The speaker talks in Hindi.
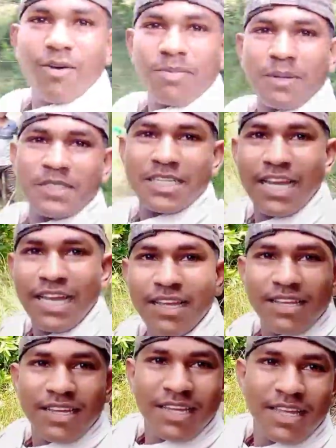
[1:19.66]
वहाँ पर पीछे हैं
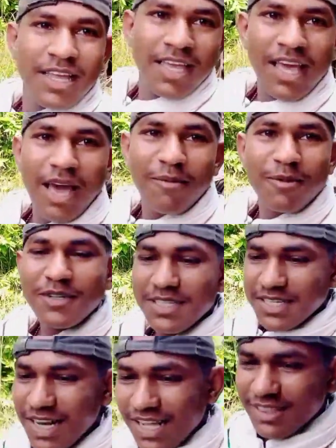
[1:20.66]
अभी
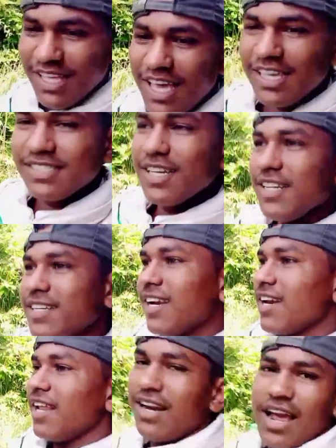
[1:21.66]
उनके लगता है ऐसा कि डर लग